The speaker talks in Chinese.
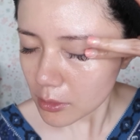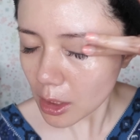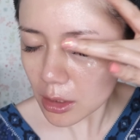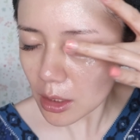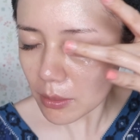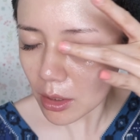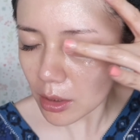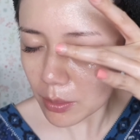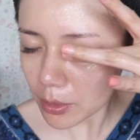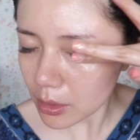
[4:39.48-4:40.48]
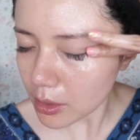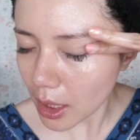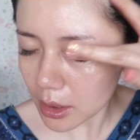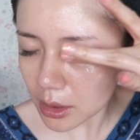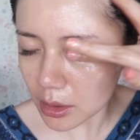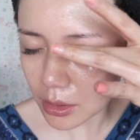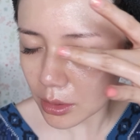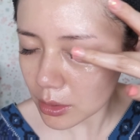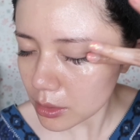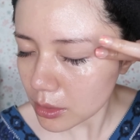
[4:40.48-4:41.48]
接睫毛也不用担心
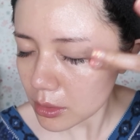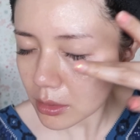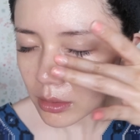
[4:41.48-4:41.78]
哦，